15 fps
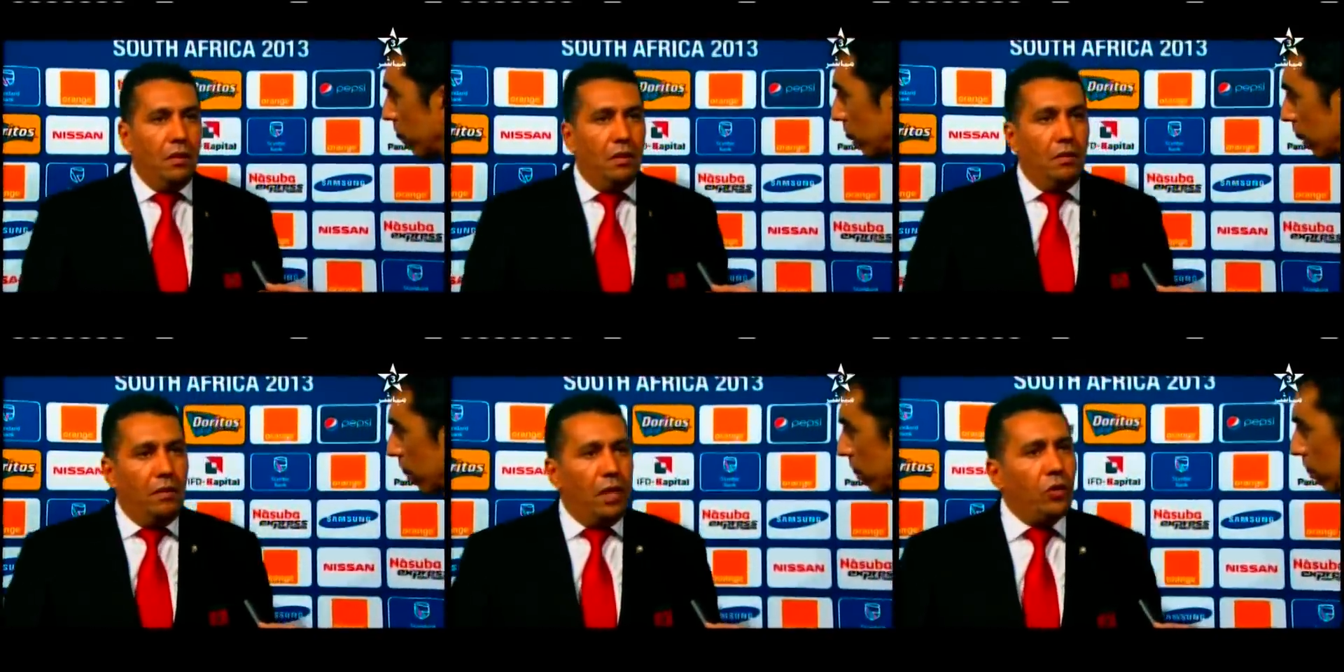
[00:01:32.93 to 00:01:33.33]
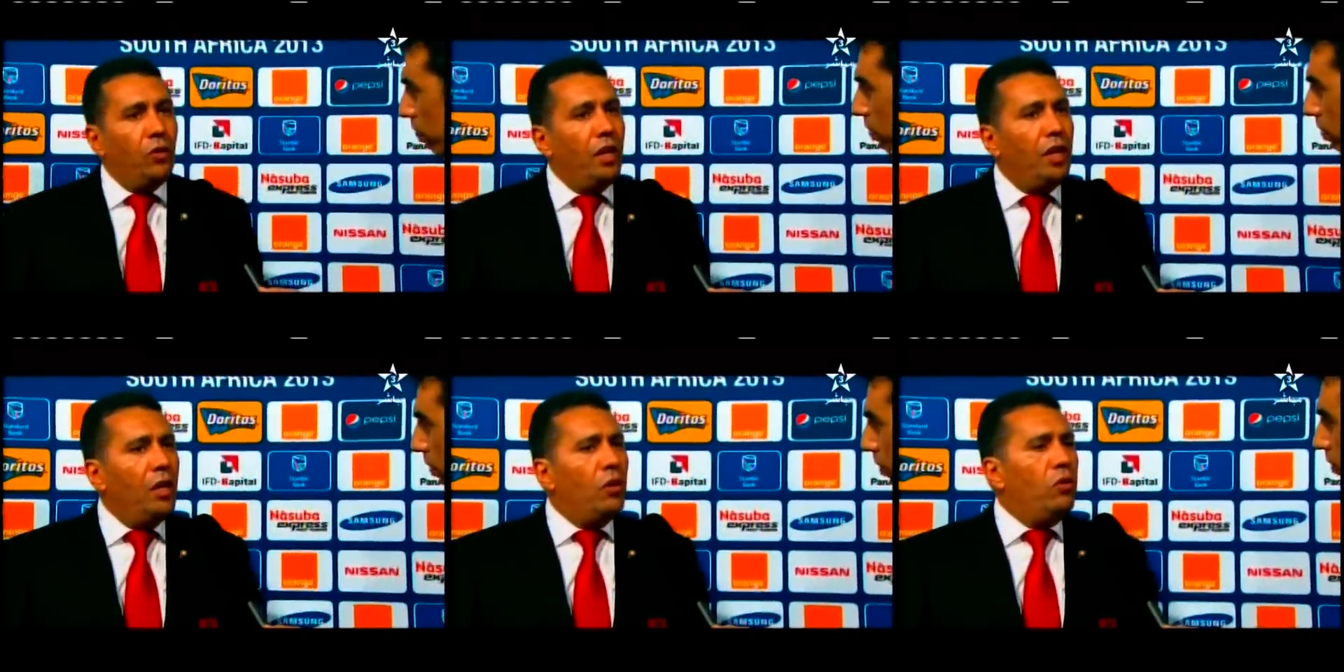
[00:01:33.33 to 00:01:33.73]

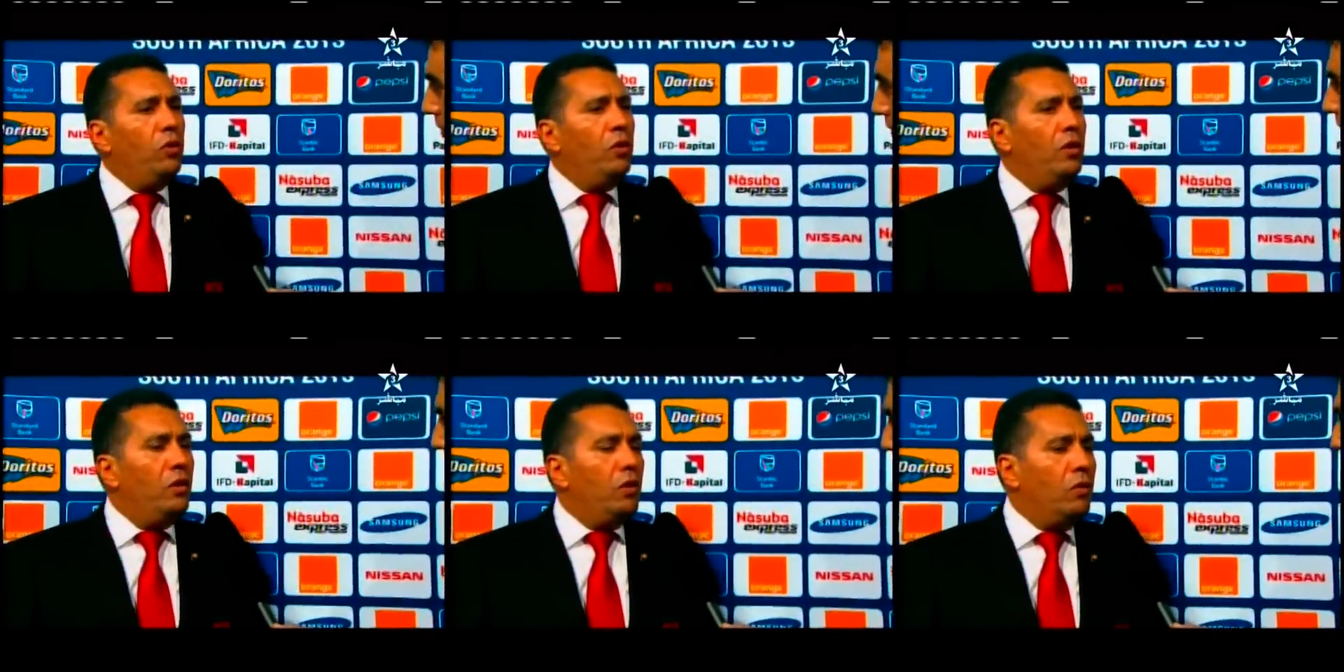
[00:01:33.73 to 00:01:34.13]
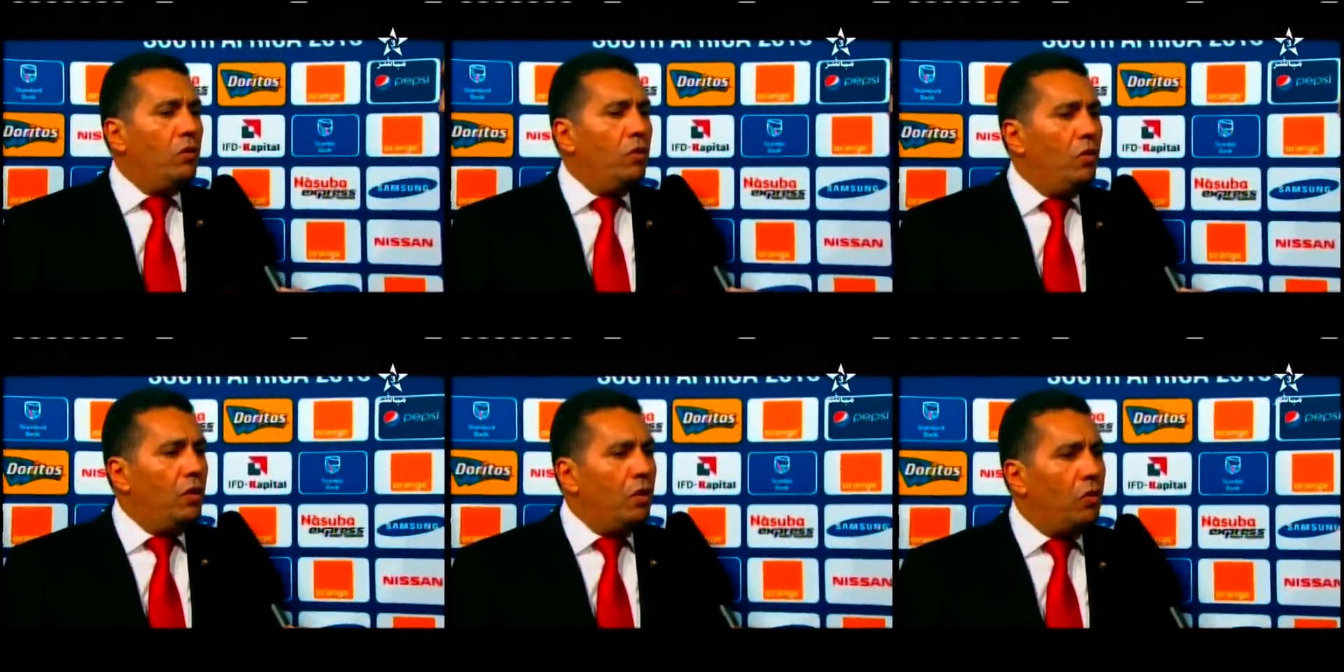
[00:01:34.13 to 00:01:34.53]
فاظن انا كل
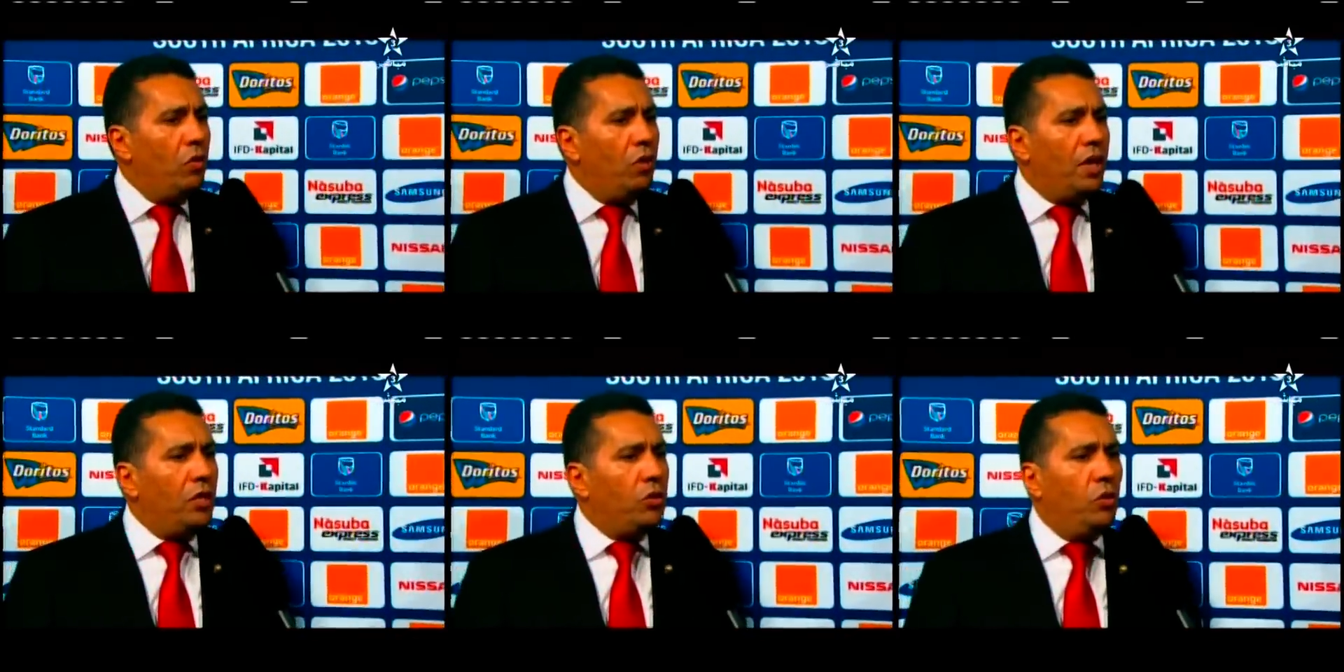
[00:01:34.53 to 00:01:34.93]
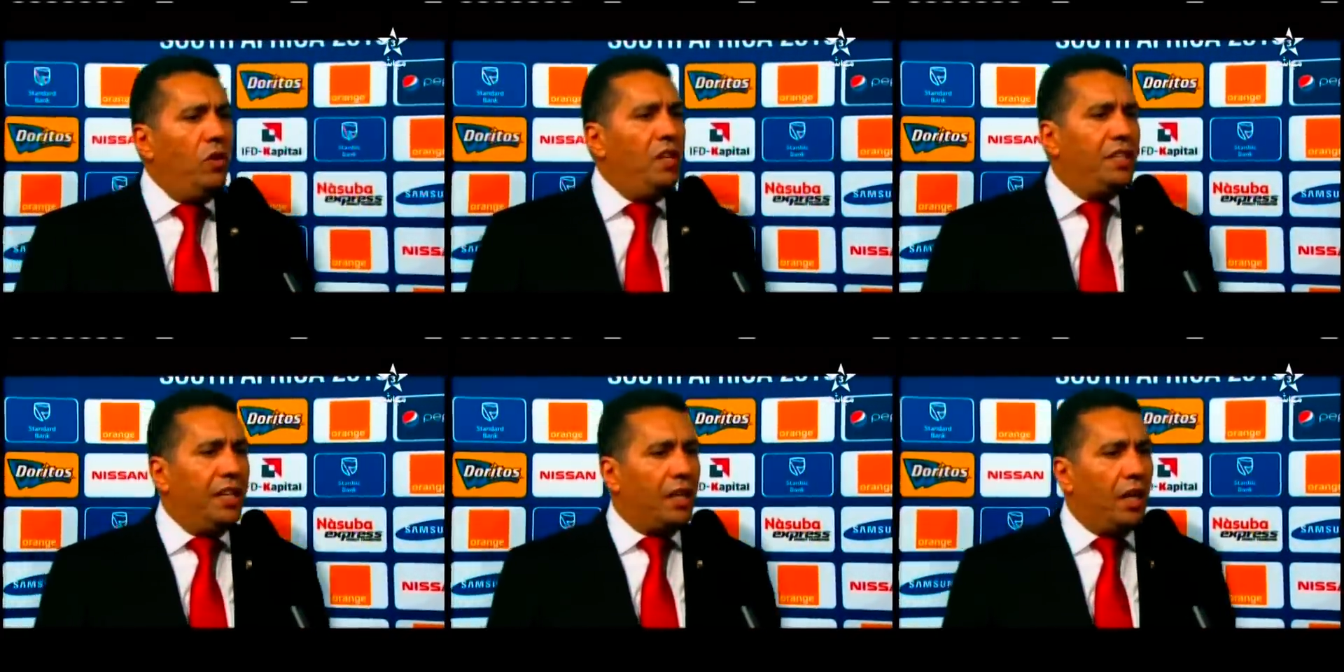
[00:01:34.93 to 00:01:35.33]
كل كل كانت
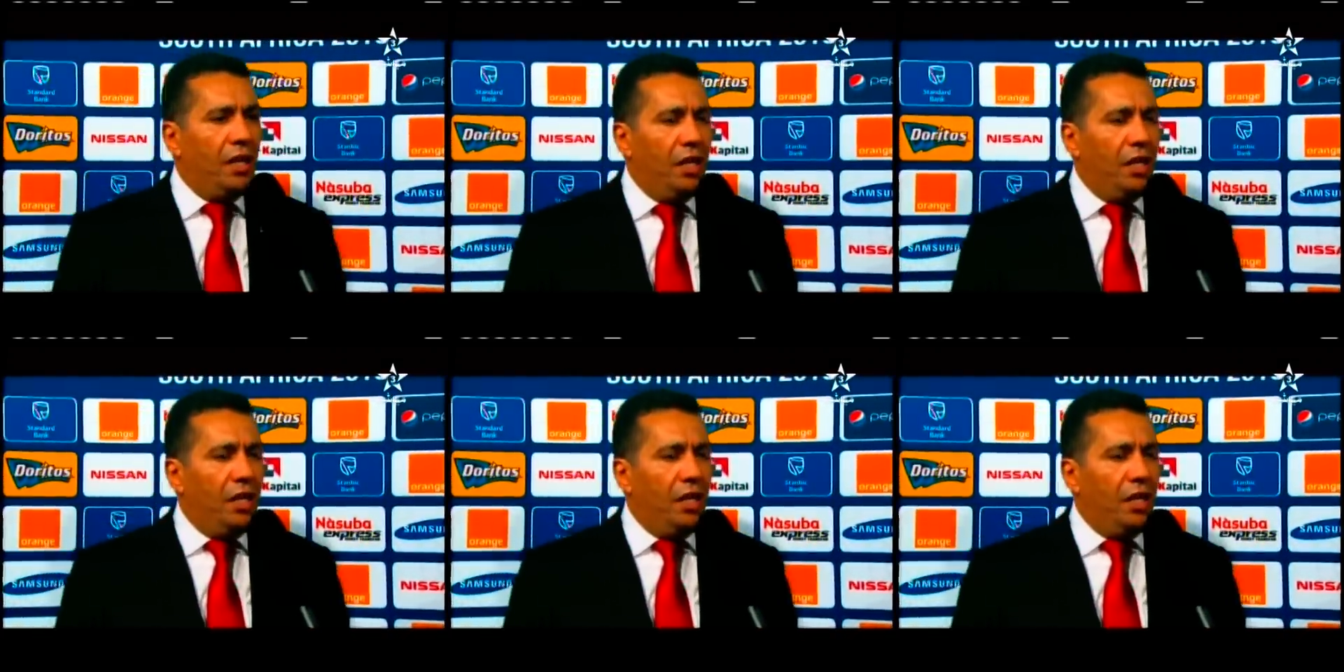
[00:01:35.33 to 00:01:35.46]
كل ثقه